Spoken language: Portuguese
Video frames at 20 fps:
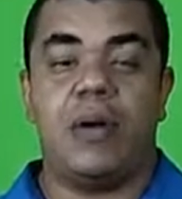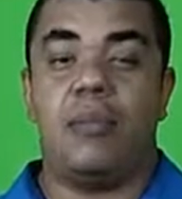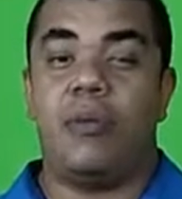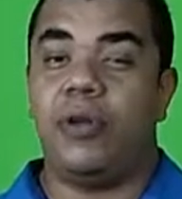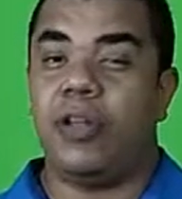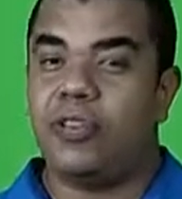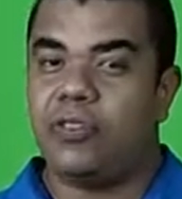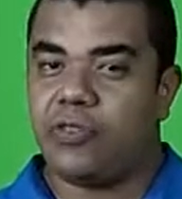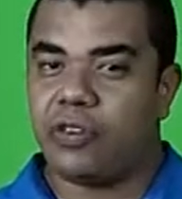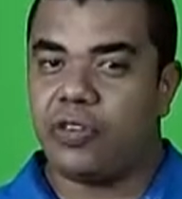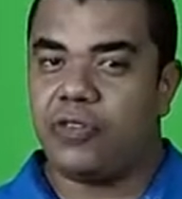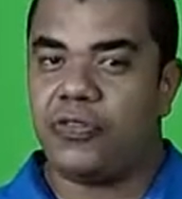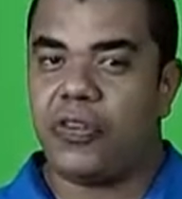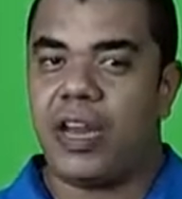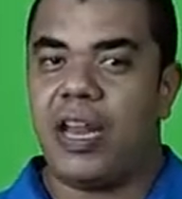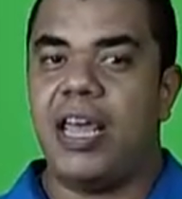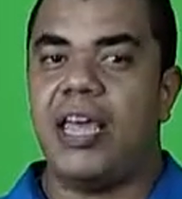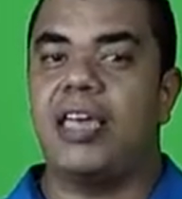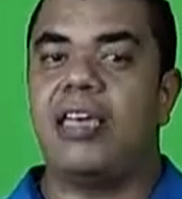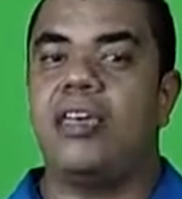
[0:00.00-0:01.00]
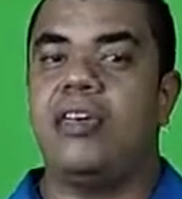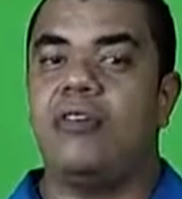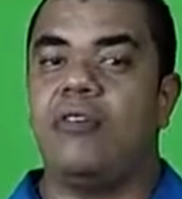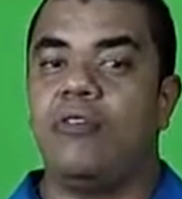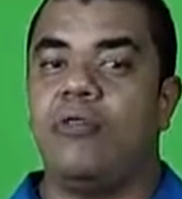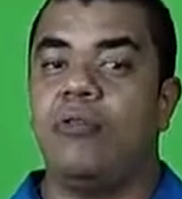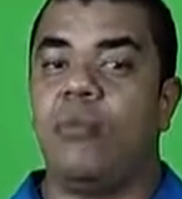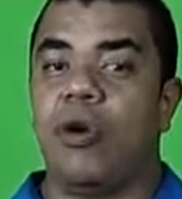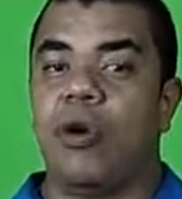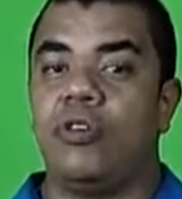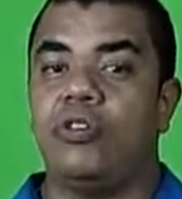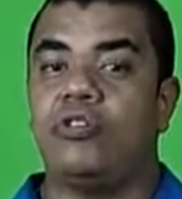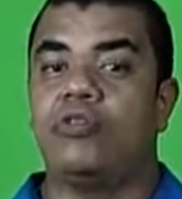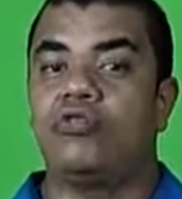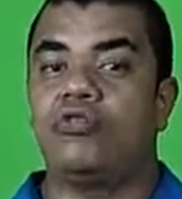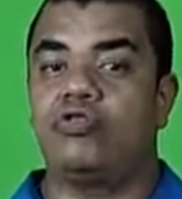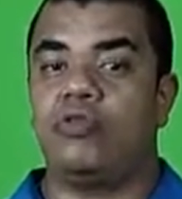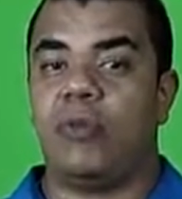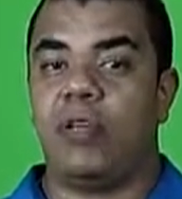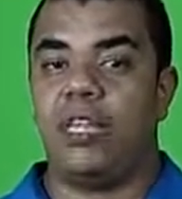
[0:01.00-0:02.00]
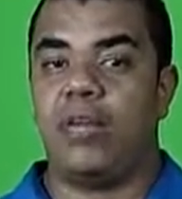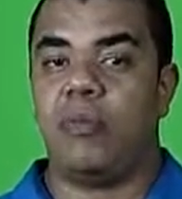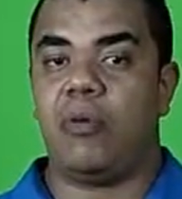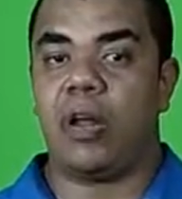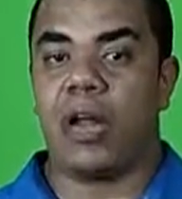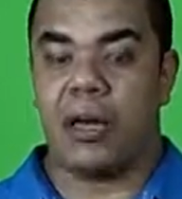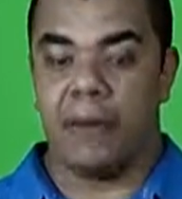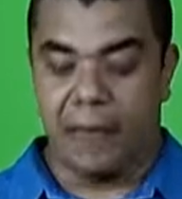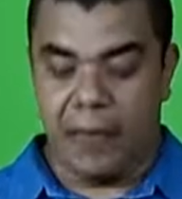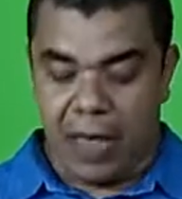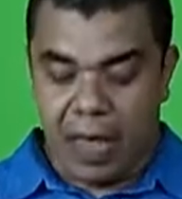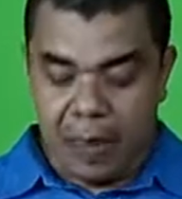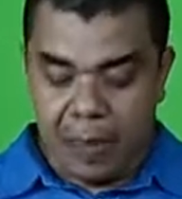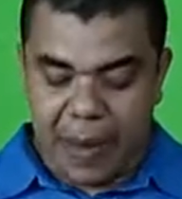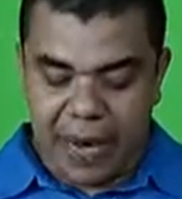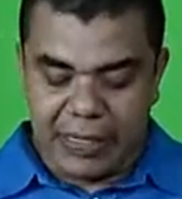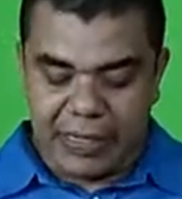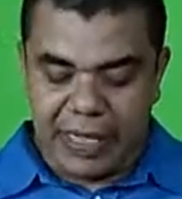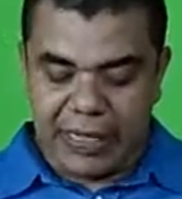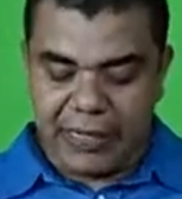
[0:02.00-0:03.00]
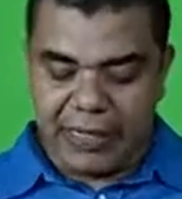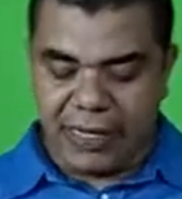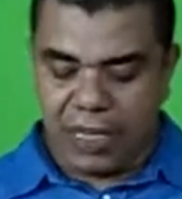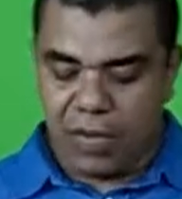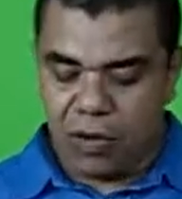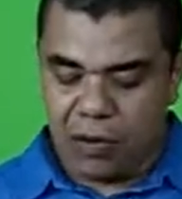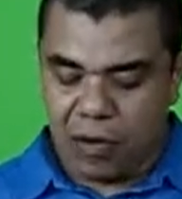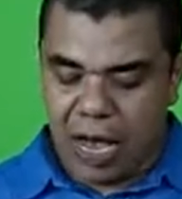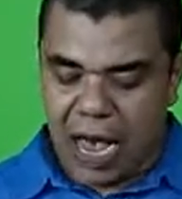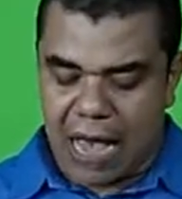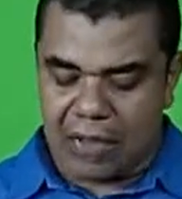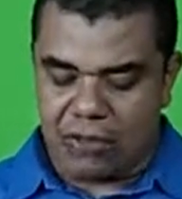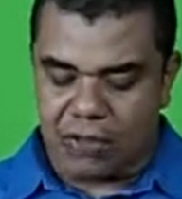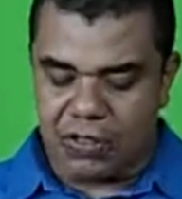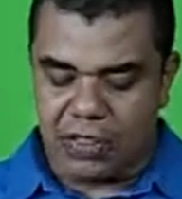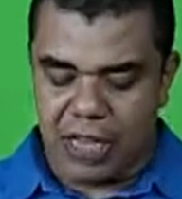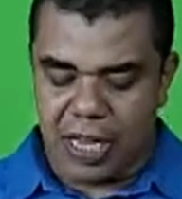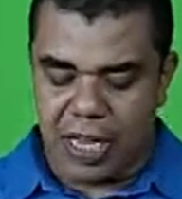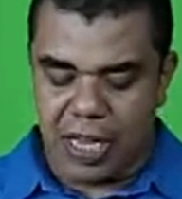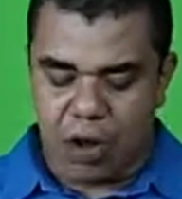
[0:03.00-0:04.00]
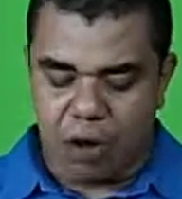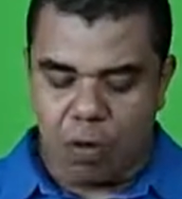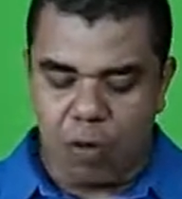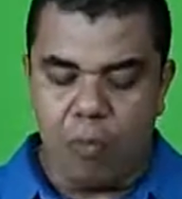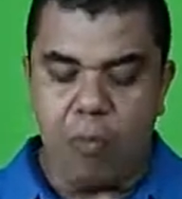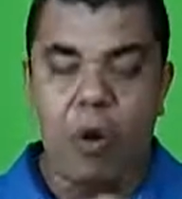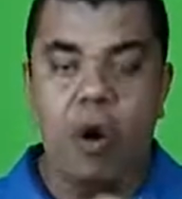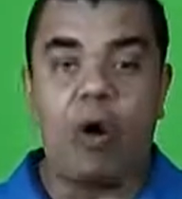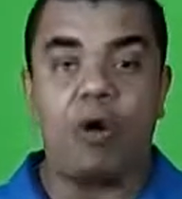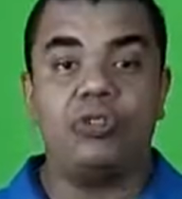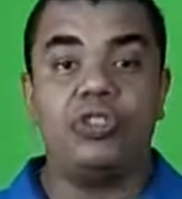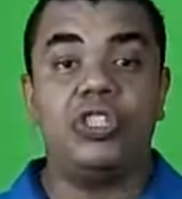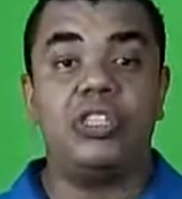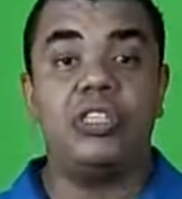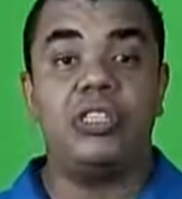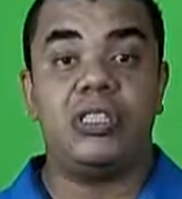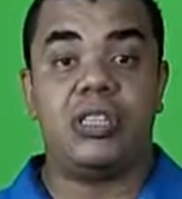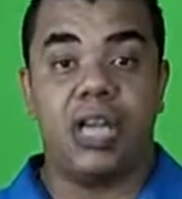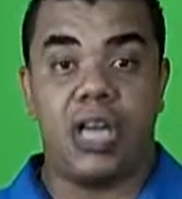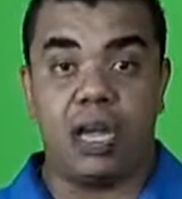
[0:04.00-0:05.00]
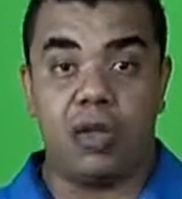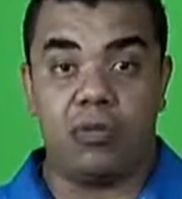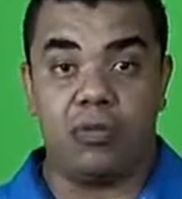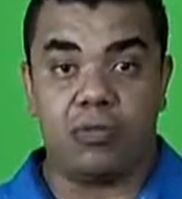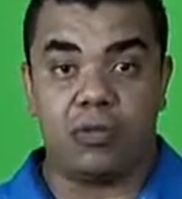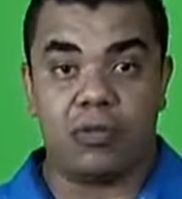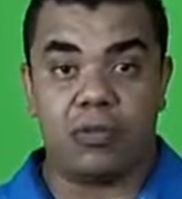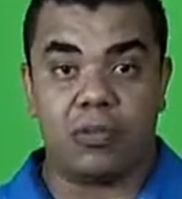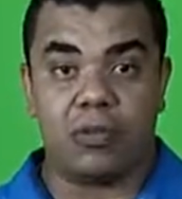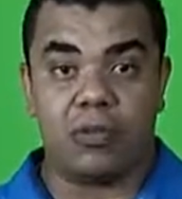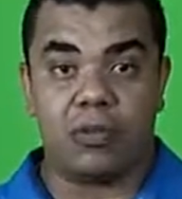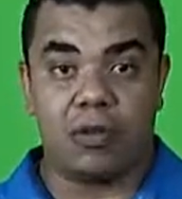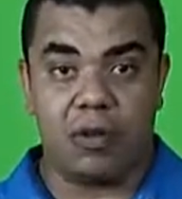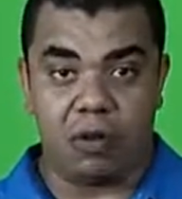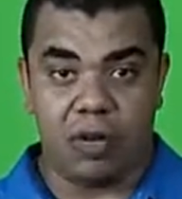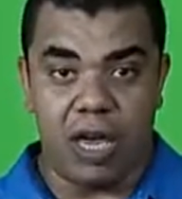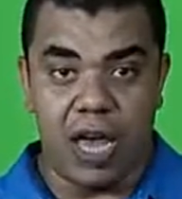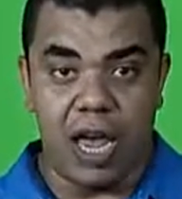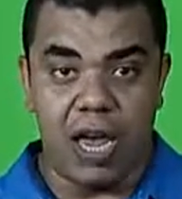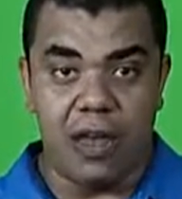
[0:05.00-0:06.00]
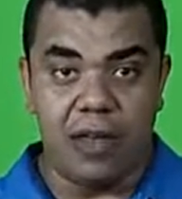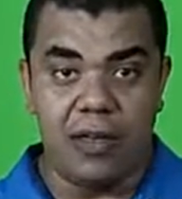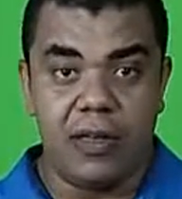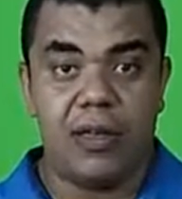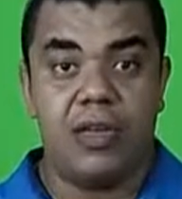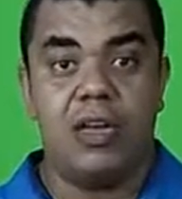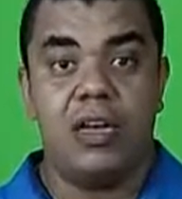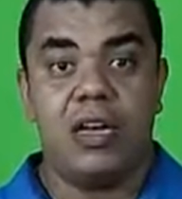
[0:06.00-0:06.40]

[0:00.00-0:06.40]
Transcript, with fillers: Por isso que eu te falei que o molde costuma demorar. Mas esse aqui, no caso, seria o molde inteiro, ok?